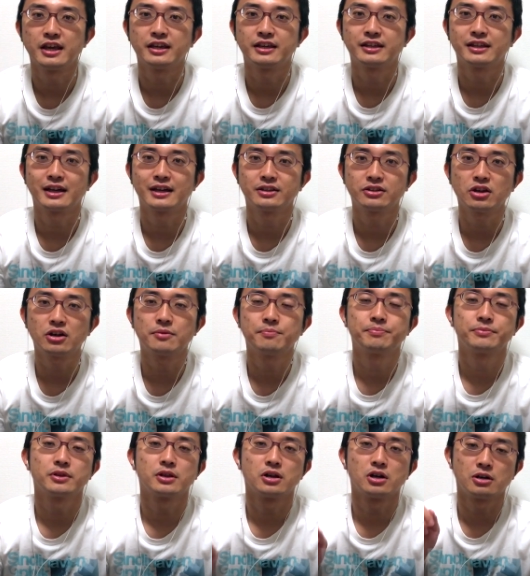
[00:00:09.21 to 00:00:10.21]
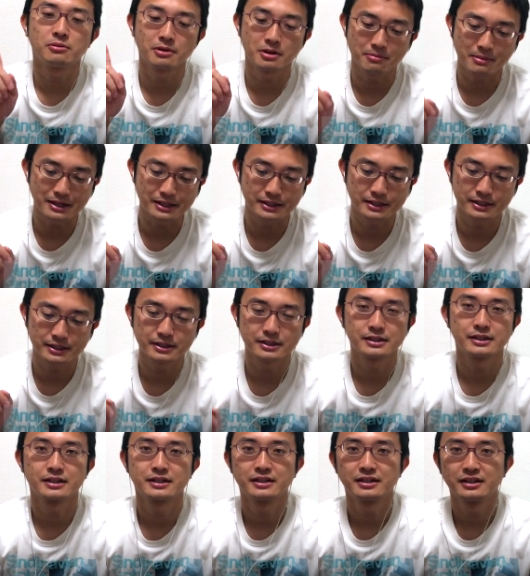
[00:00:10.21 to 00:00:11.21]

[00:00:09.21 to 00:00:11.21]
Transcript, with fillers: ていきたいと思います。